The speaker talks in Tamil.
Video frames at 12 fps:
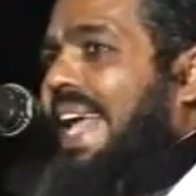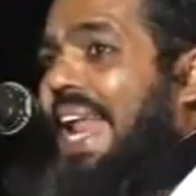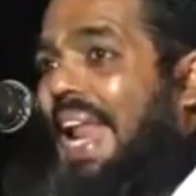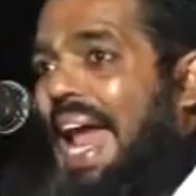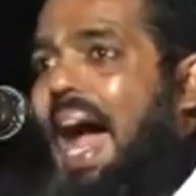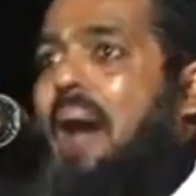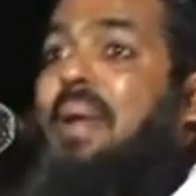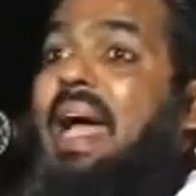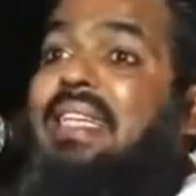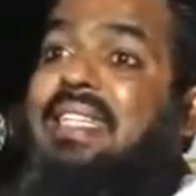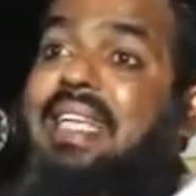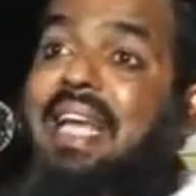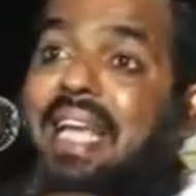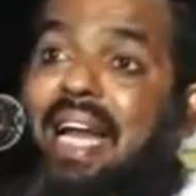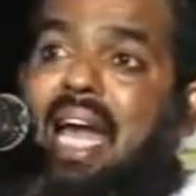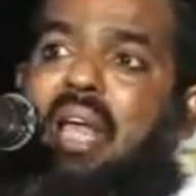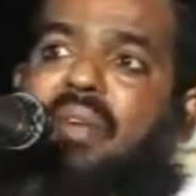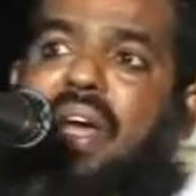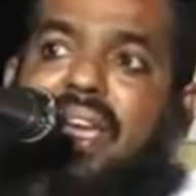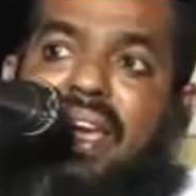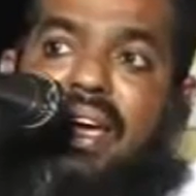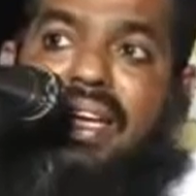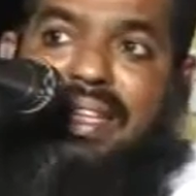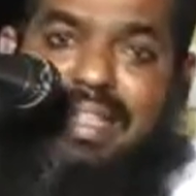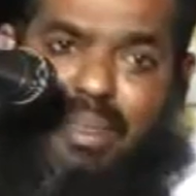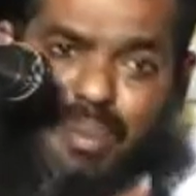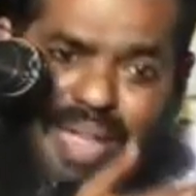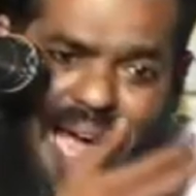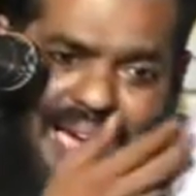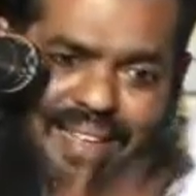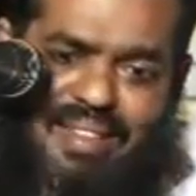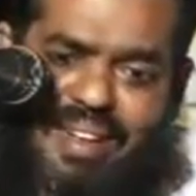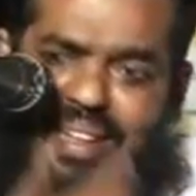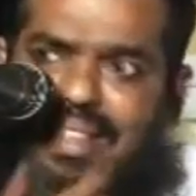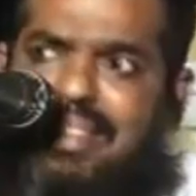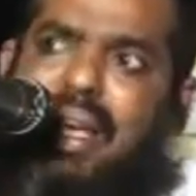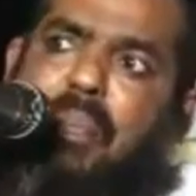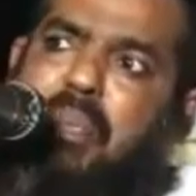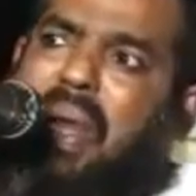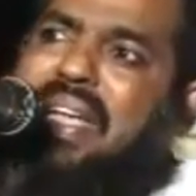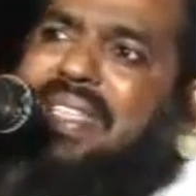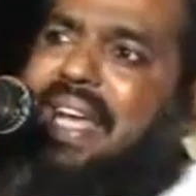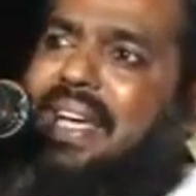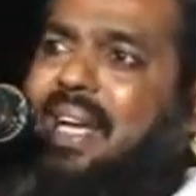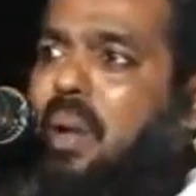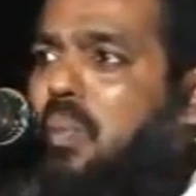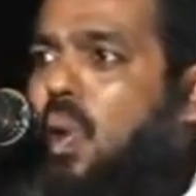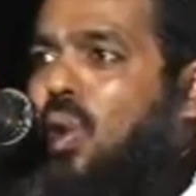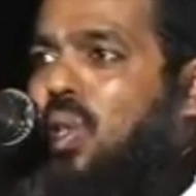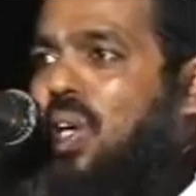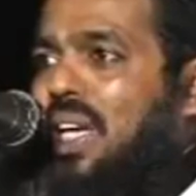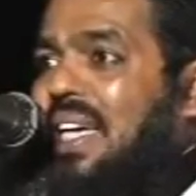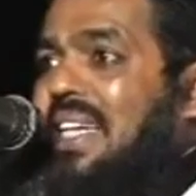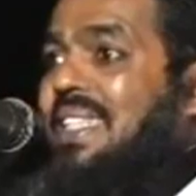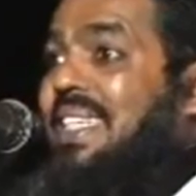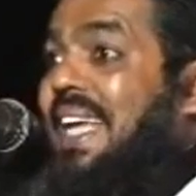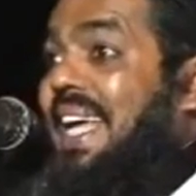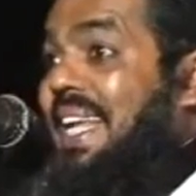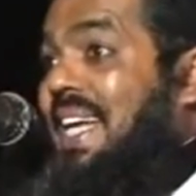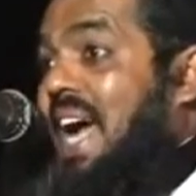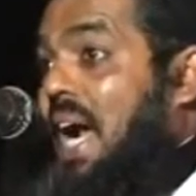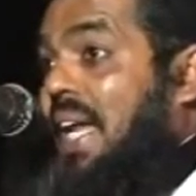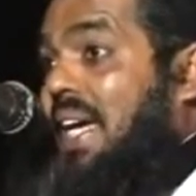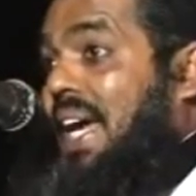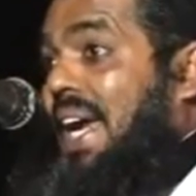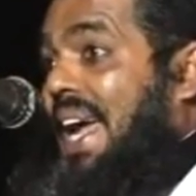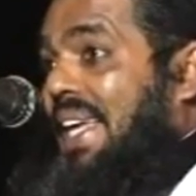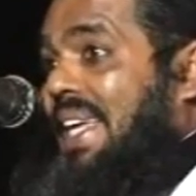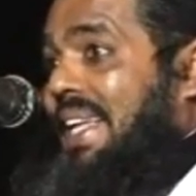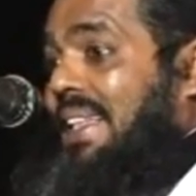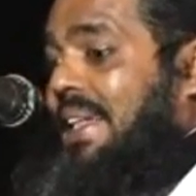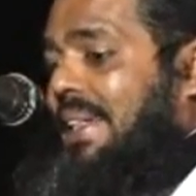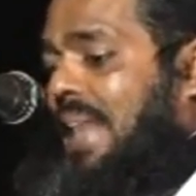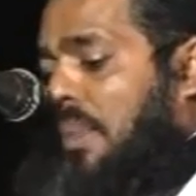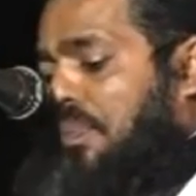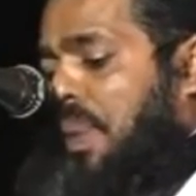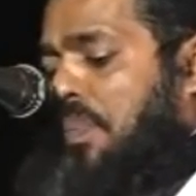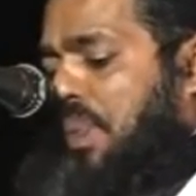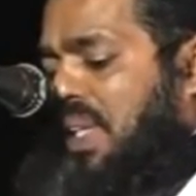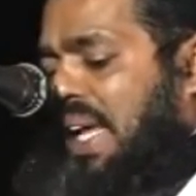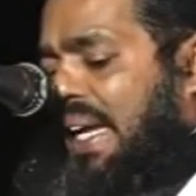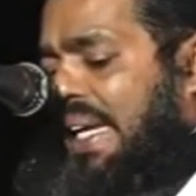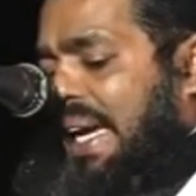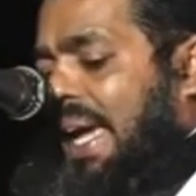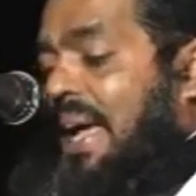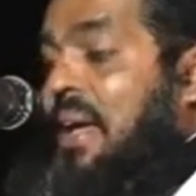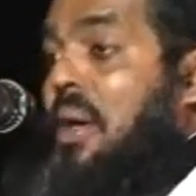எல்லாமே சீரழிவை இந்த சமுதாயத்திற்கு சப்ளை செய்கிற போது சீர்கேடுகளில் இருந்து தப்பிப்பதற்கு